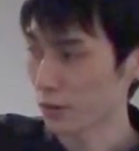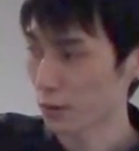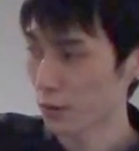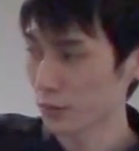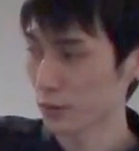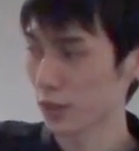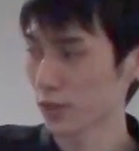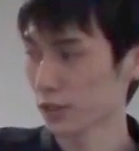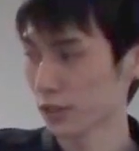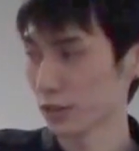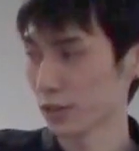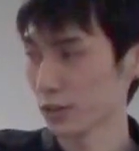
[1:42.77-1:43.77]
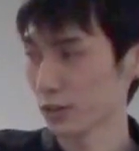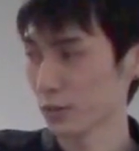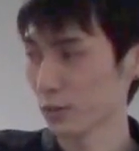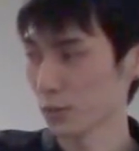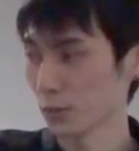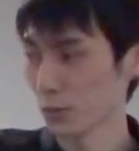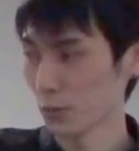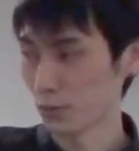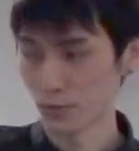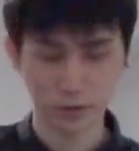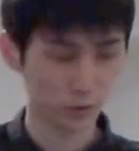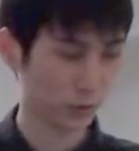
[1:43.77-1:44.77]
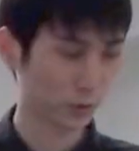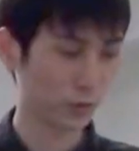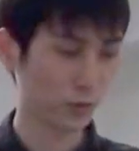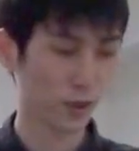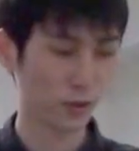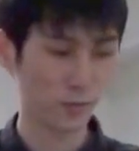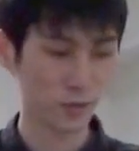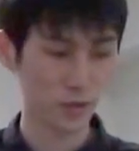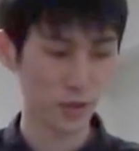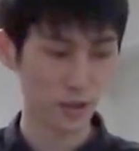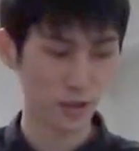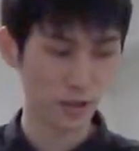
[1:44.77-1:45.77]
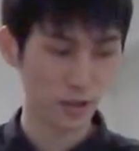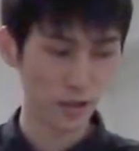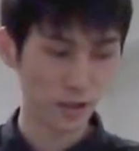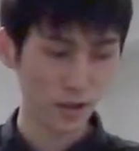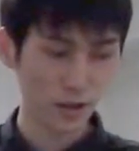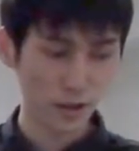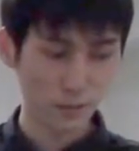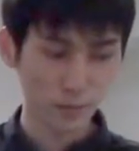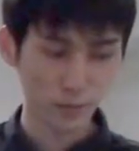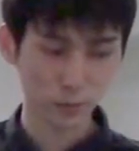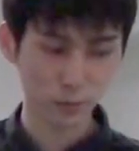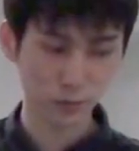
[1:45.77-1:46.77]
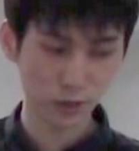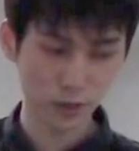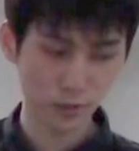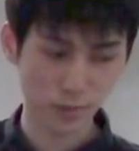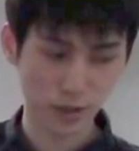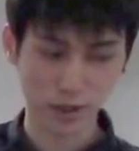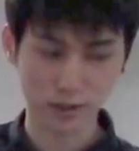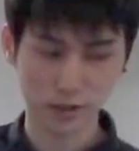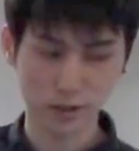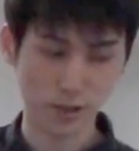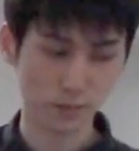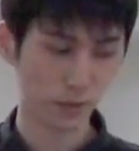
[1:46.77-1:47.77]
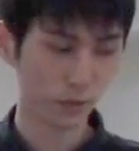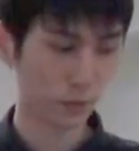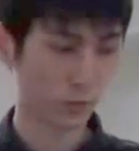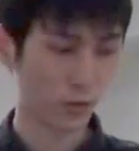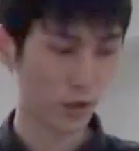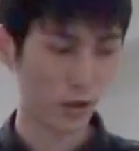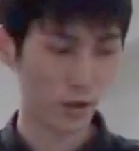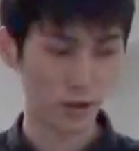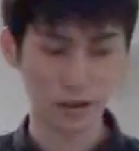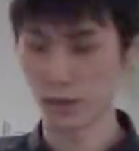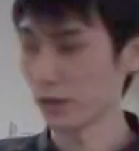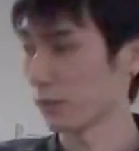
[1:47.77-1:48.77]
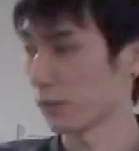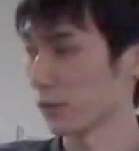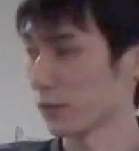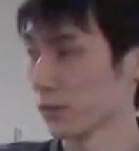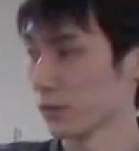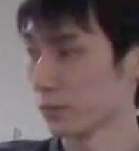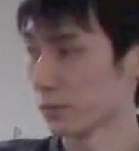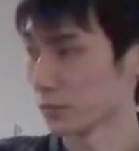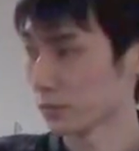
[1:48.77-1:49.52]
構文解析というものをする必要がありまして、その際の解析誤りというものが挙げられます。